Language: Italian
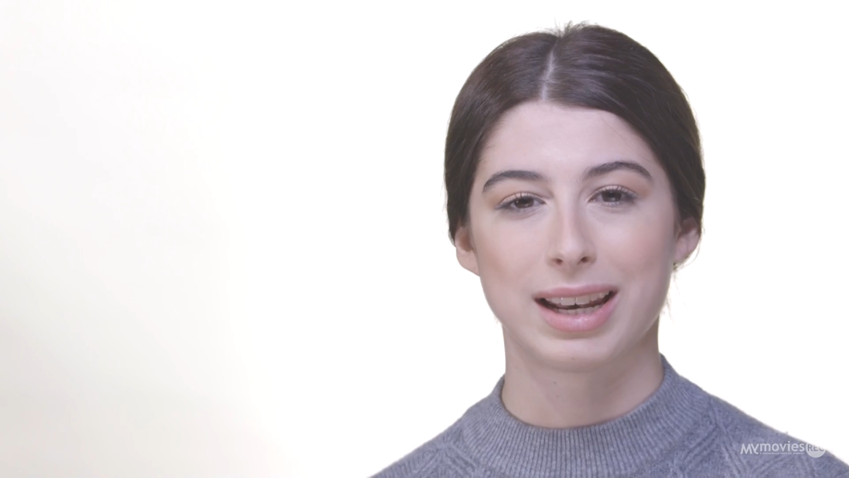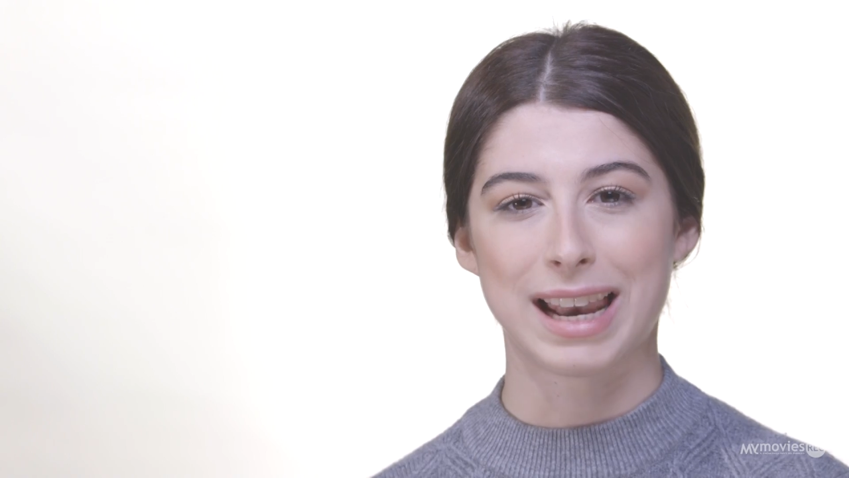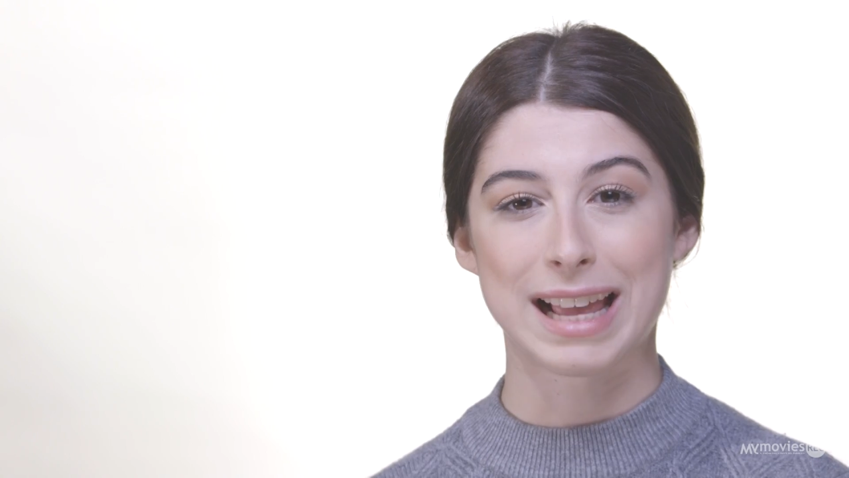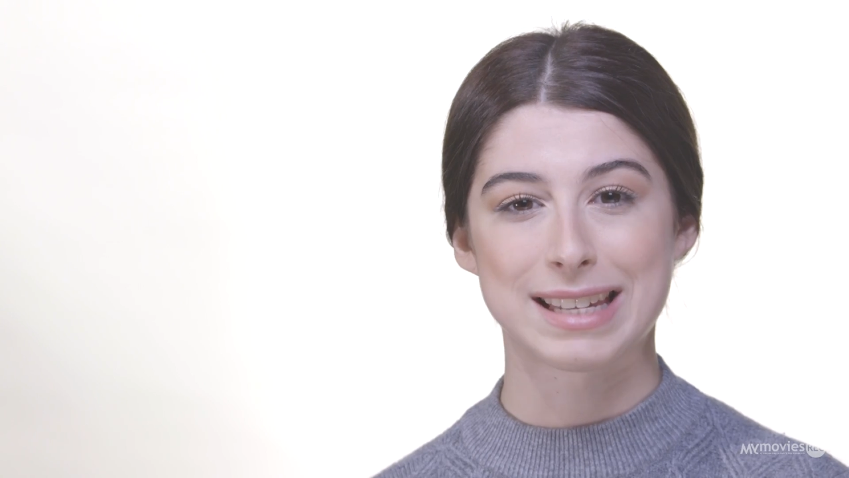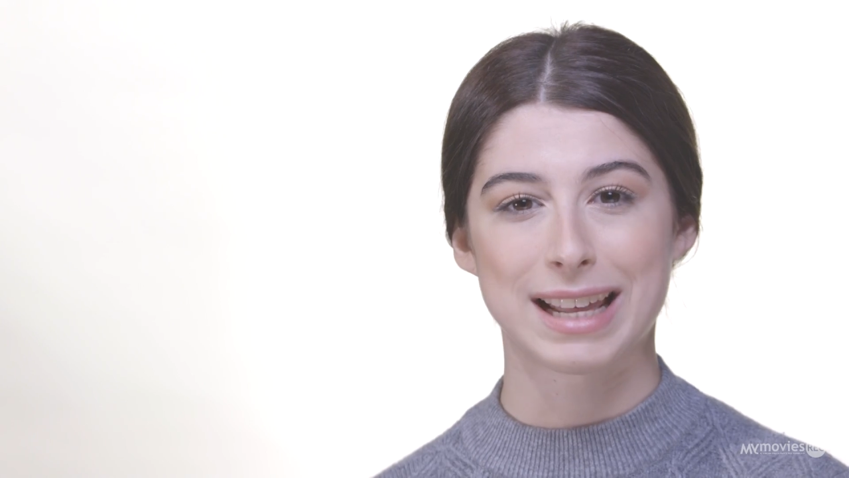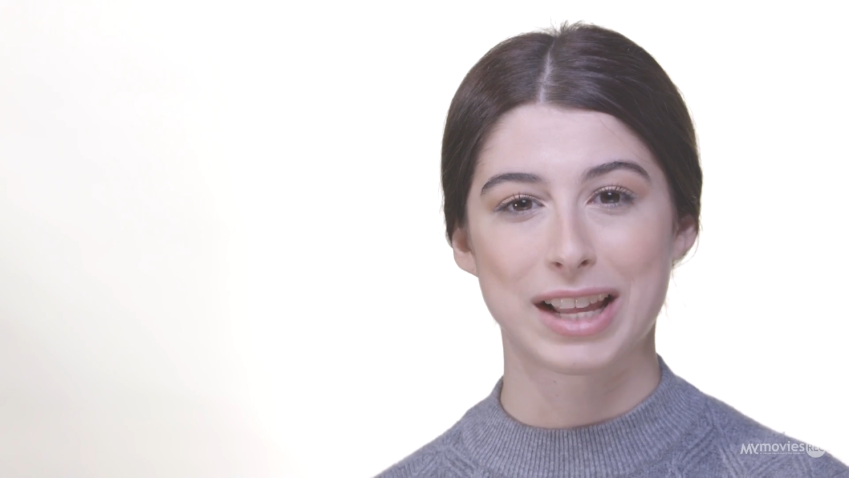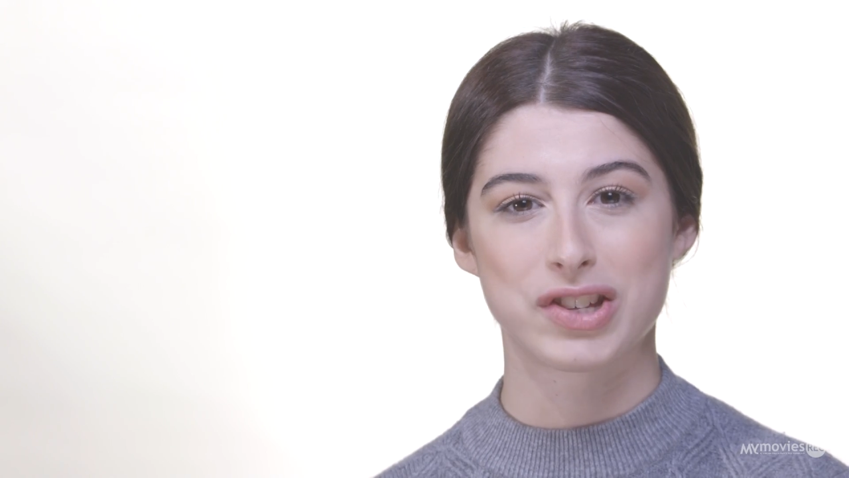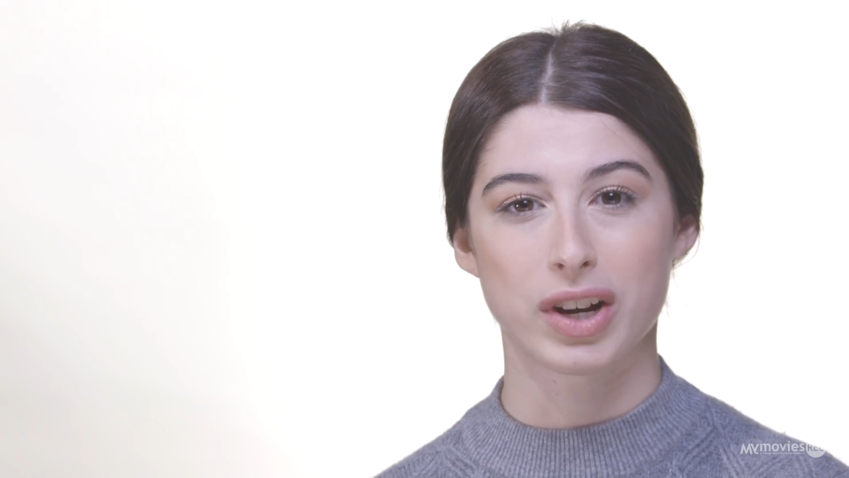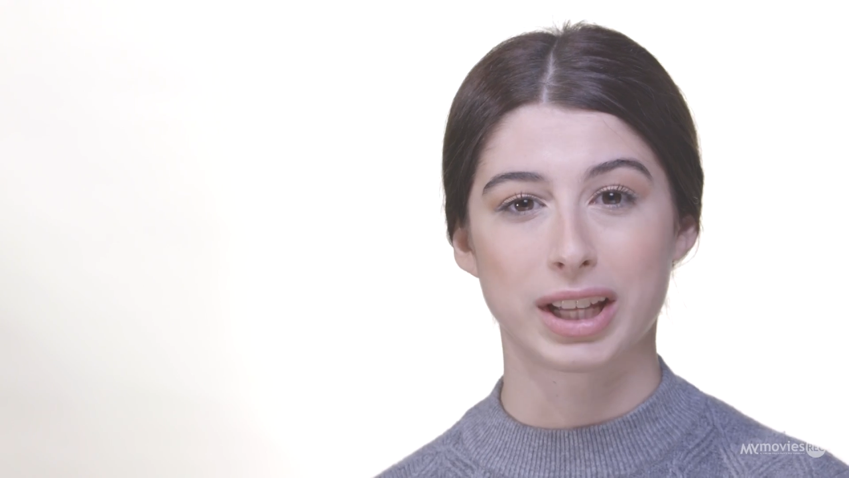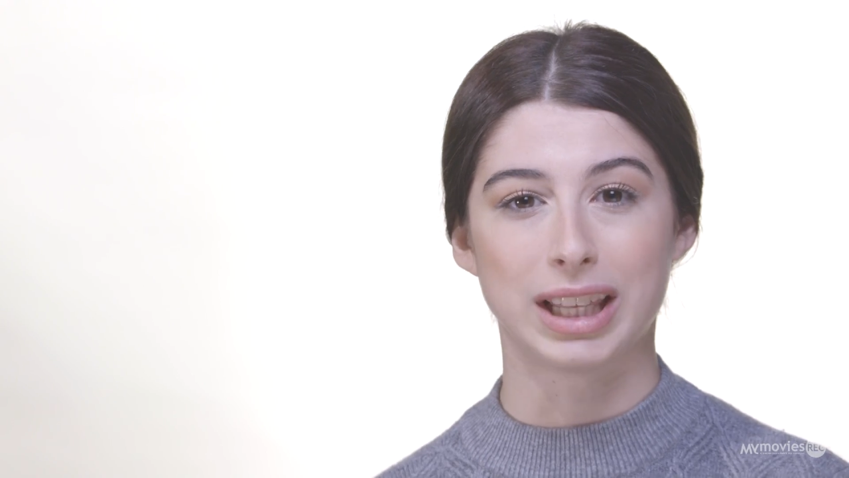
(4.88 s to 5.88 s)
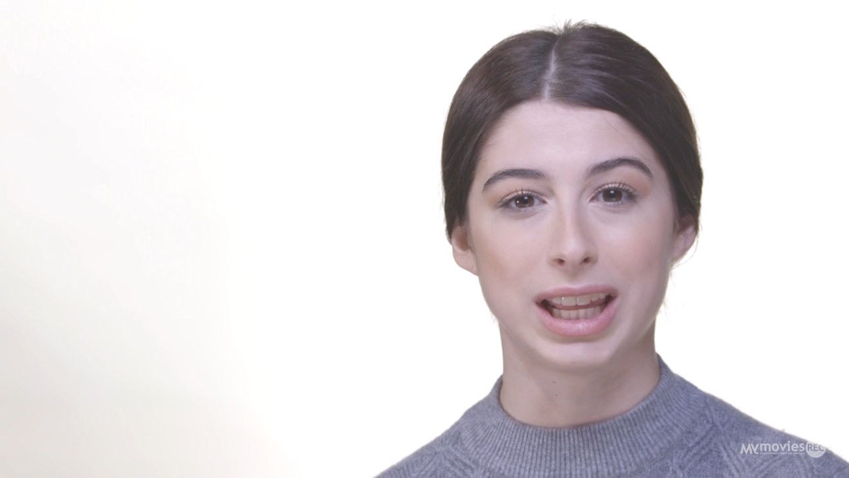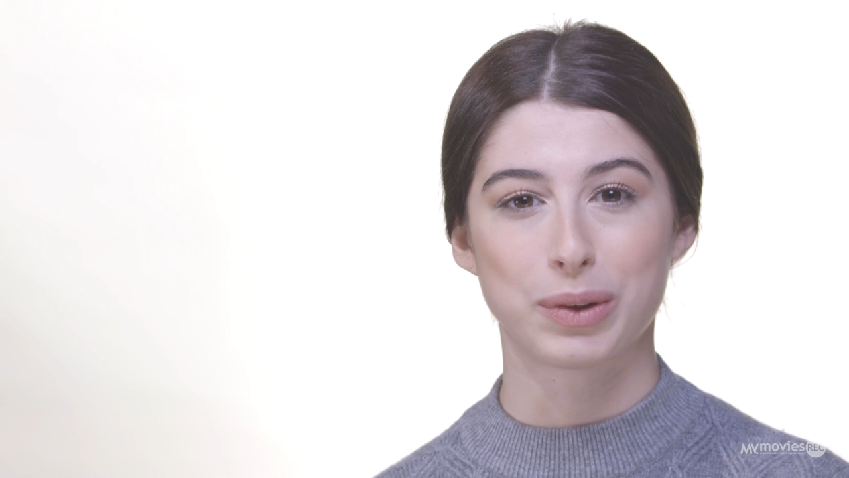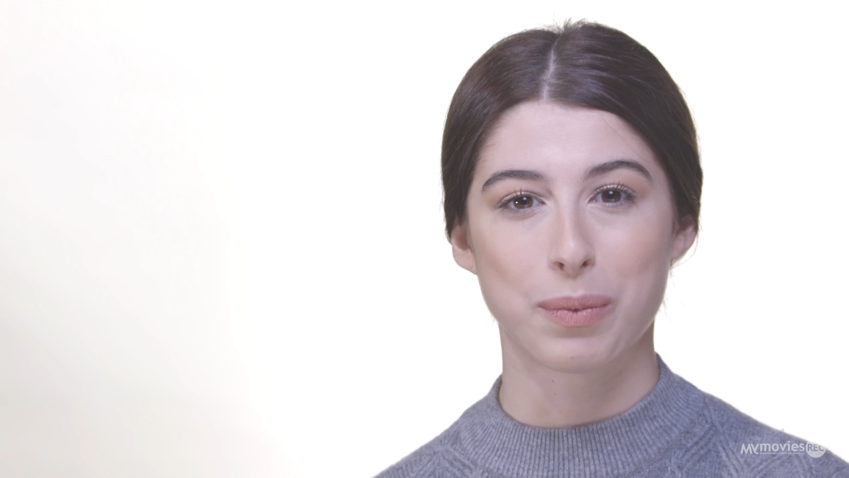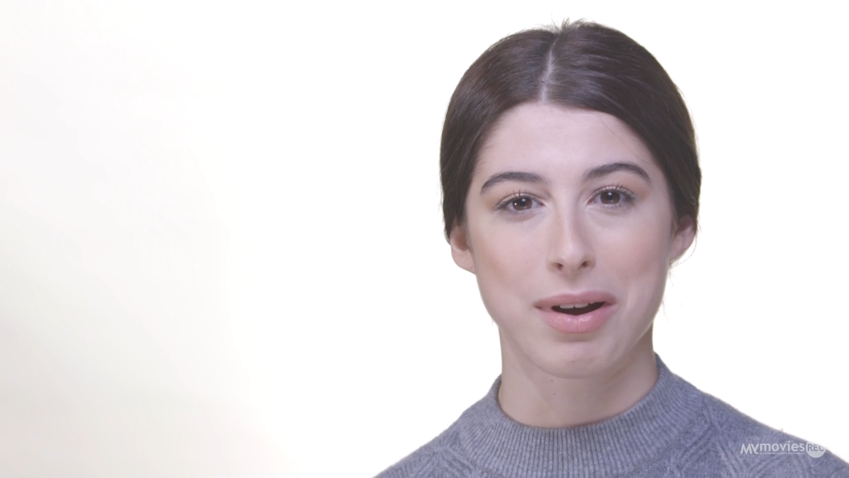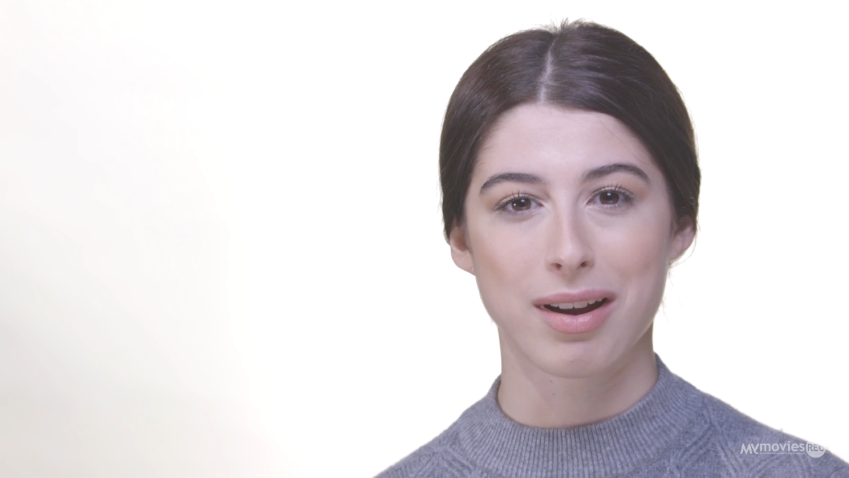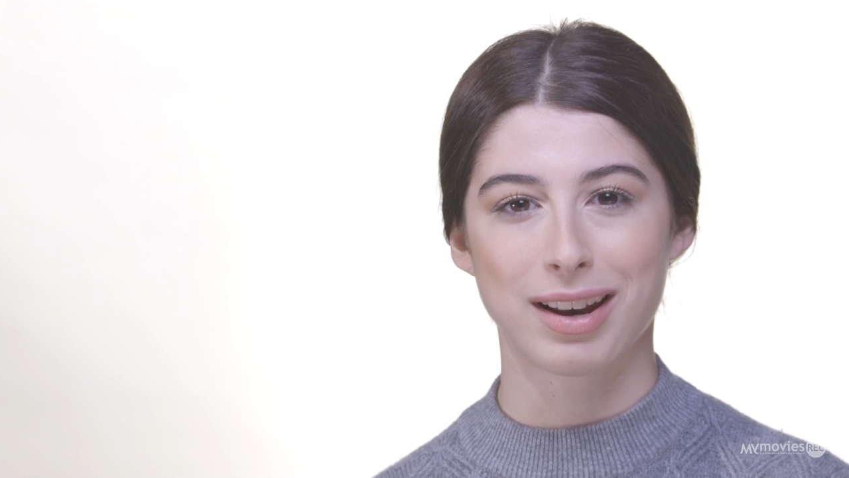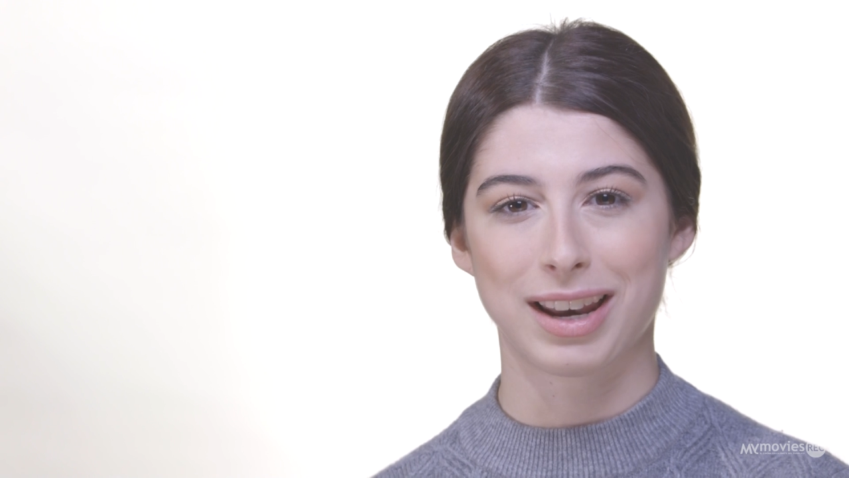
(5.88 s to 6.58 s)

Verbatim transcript: Nella sala giochi di Litwalk